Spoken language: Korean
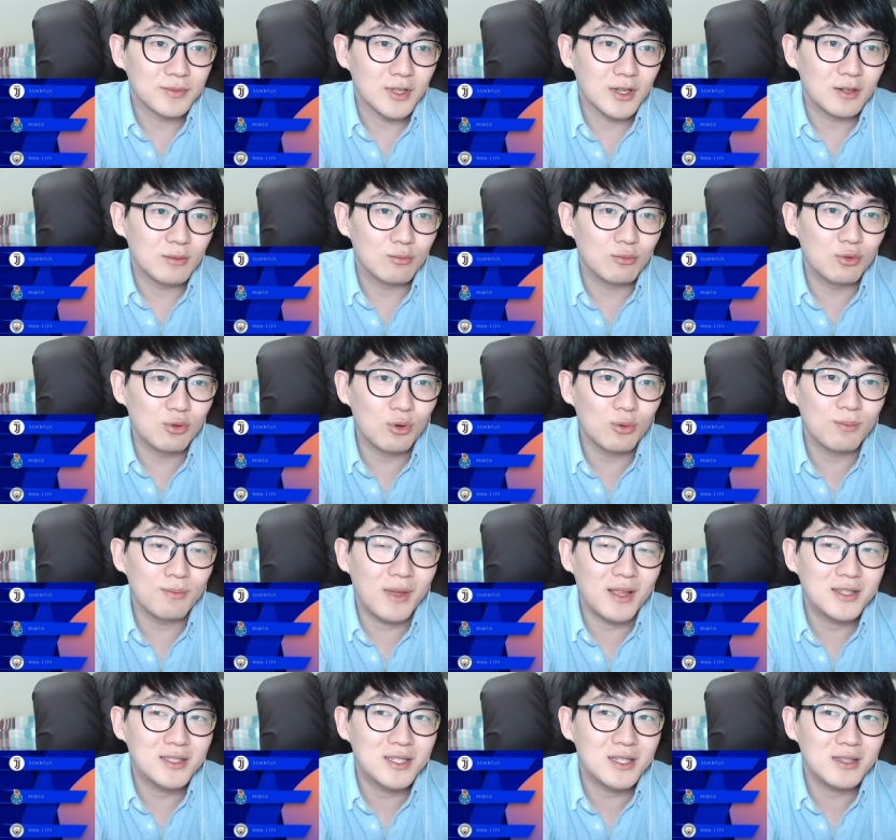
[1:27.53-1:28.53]
물론
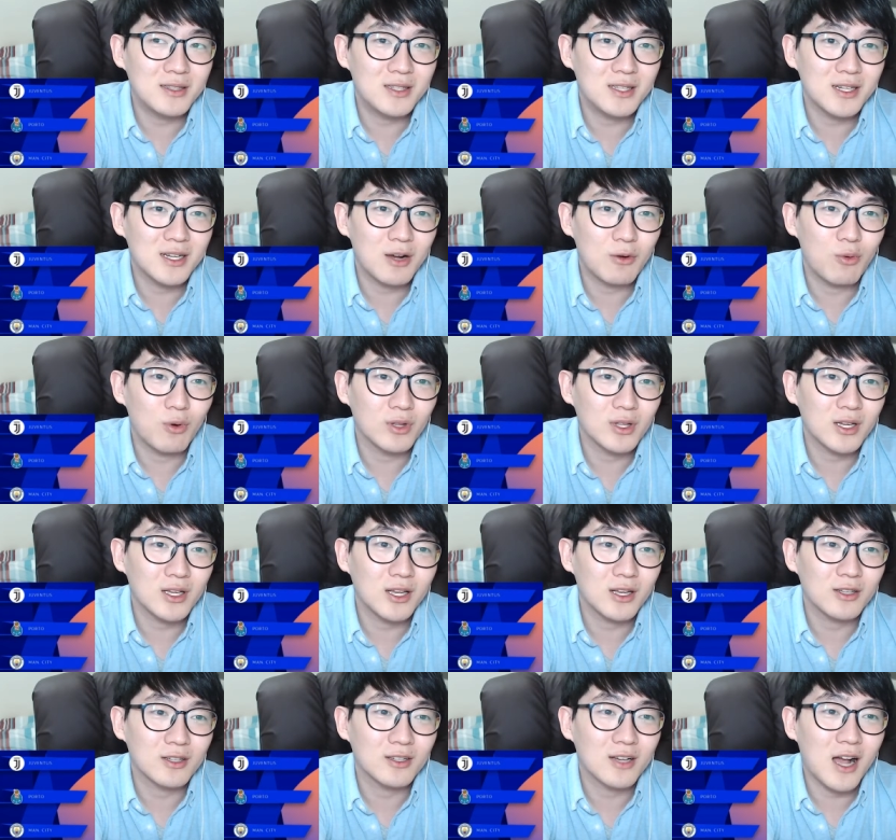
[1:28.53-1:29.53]
맨시티가
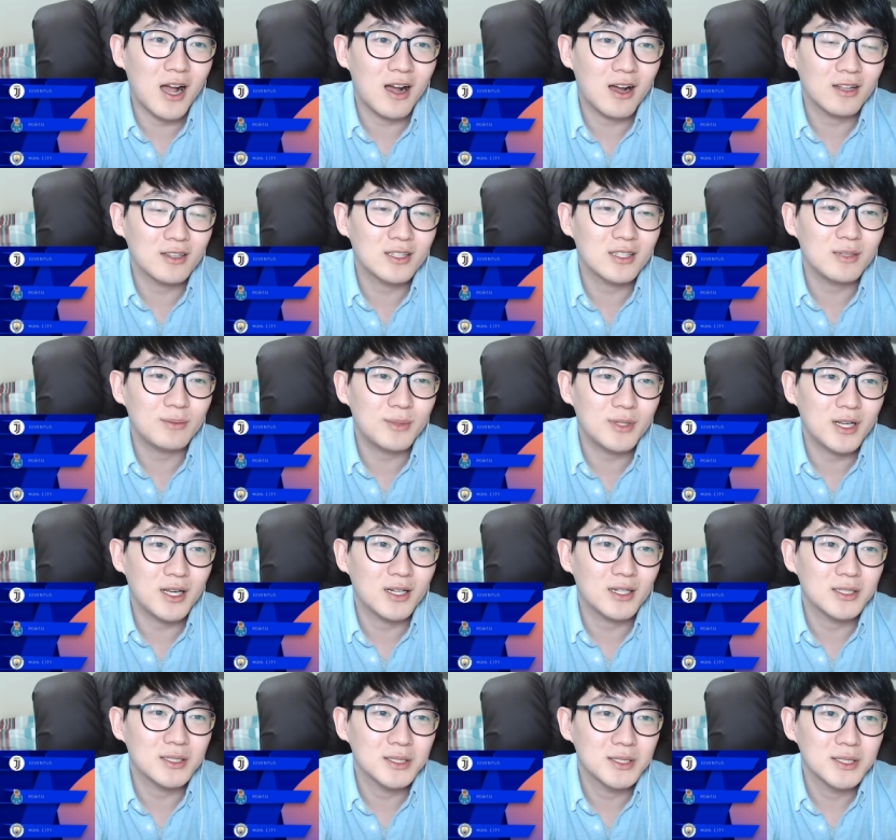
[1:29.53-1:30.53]
워낙에 강한
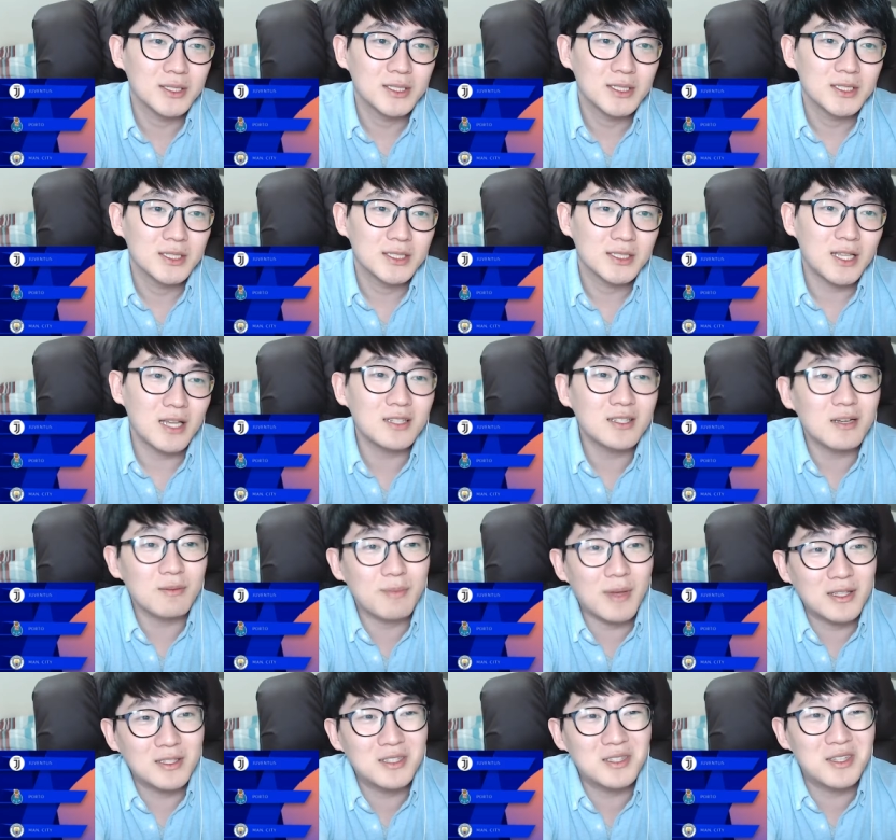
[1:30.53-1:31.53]
팀이라 사실상
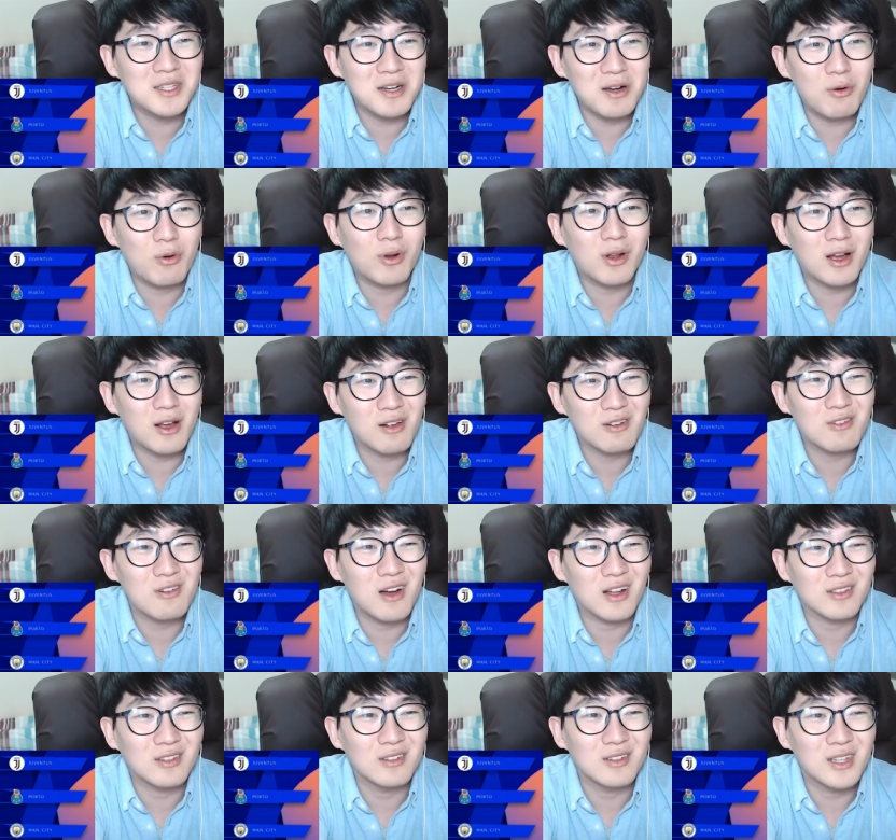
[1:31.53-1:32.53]
맨시티가 올라갈 것
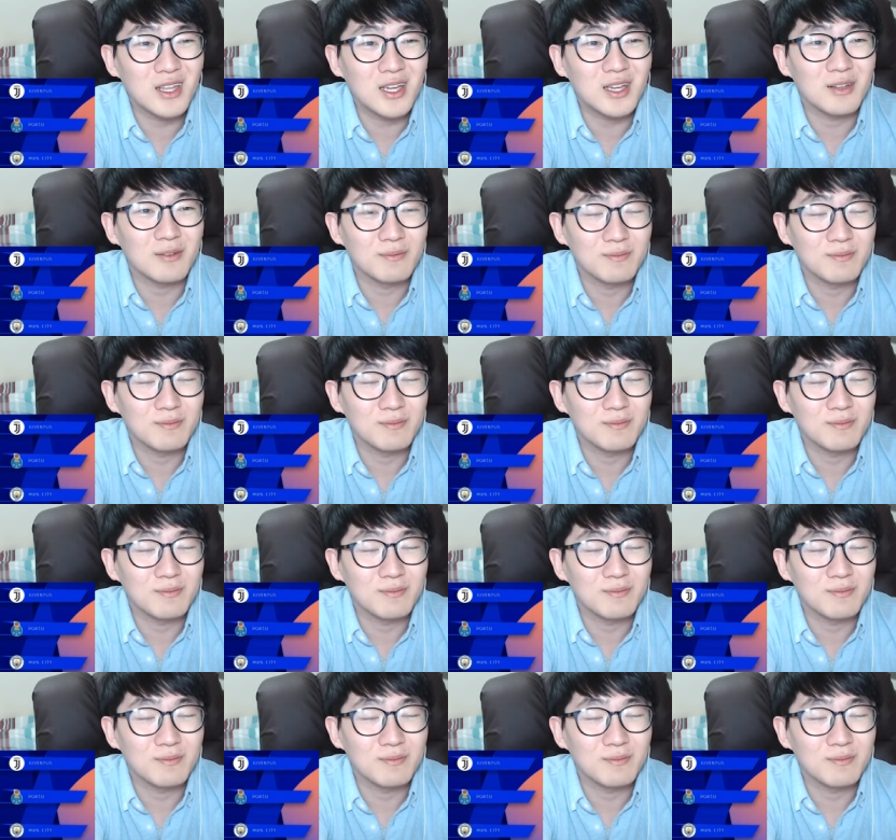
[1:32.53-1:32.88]
같은데